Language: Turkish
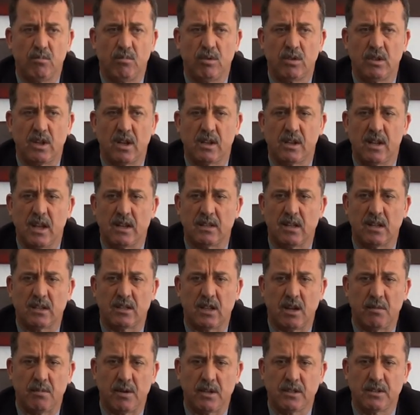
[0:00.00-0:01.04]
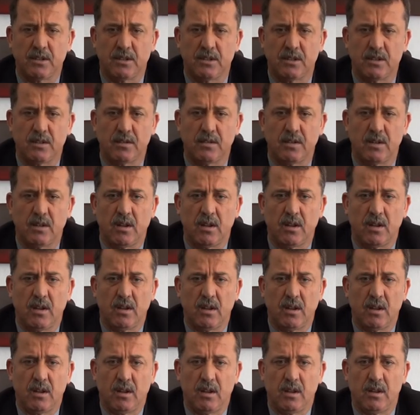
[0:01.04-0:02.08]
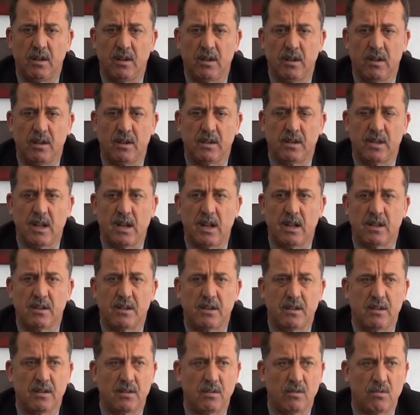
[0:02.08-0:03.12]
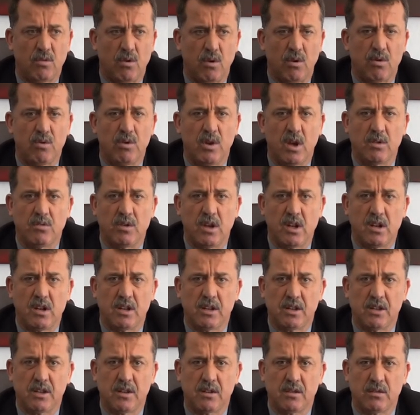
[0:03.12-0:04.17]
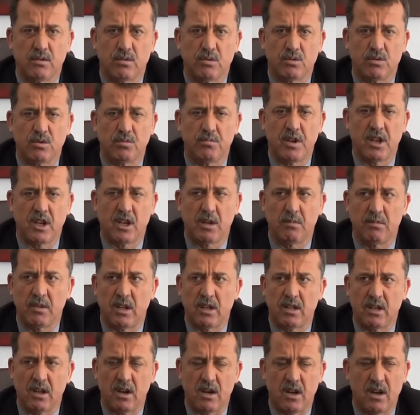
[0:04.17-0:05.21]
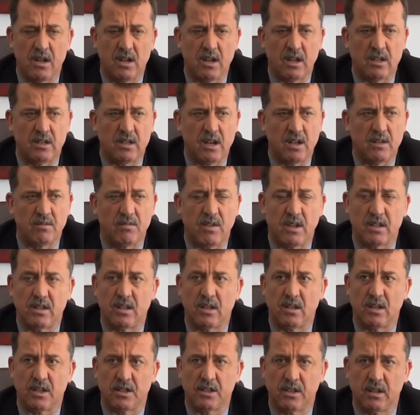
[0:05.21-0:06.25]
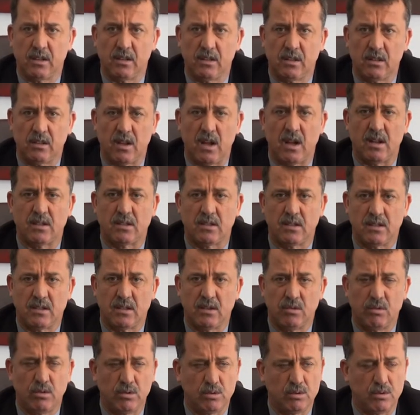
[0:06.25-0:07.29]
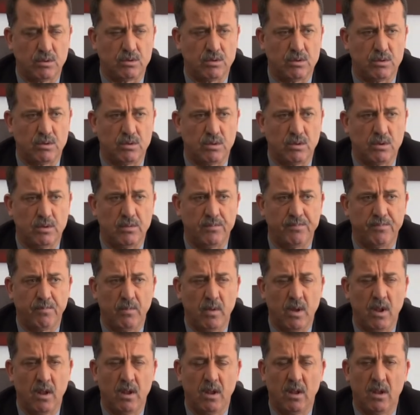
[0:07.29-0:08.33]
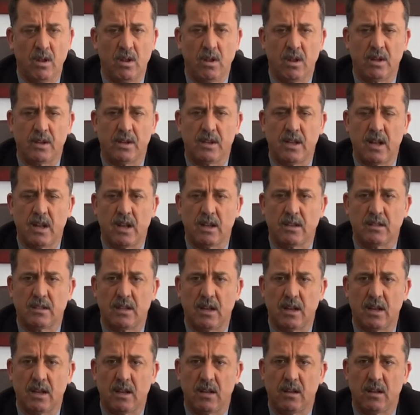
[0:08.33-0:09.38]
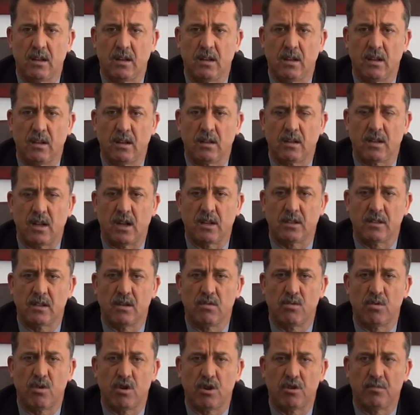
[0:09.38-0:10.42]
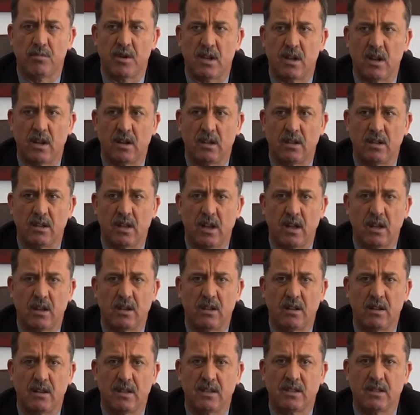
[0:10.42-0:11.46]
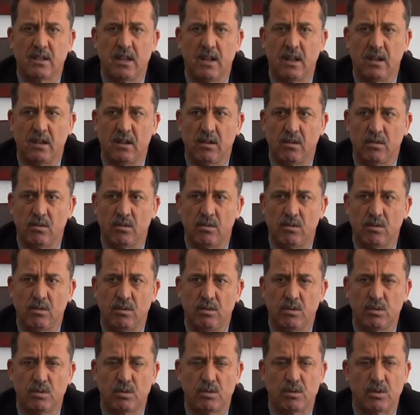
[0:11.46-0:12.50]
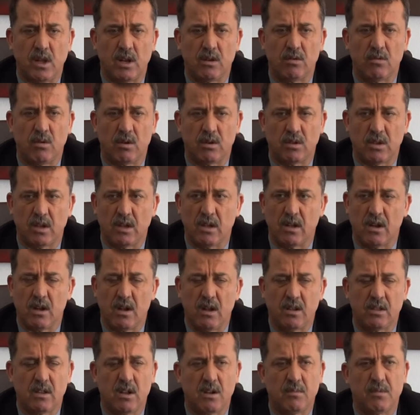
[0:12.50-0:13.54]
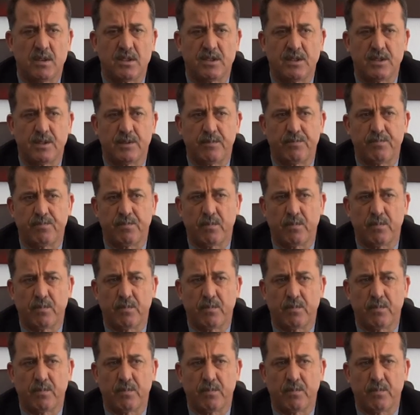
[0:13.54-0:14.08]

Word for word: Bundaki esas amaç e, gerek kokuya yönelik su birikimlerinden kaynaklanan vatandaşın rahatsızlığı, huzursuzluğu, gerekse taşkın koruma alanında riskli hususların ortadan kaldırılması,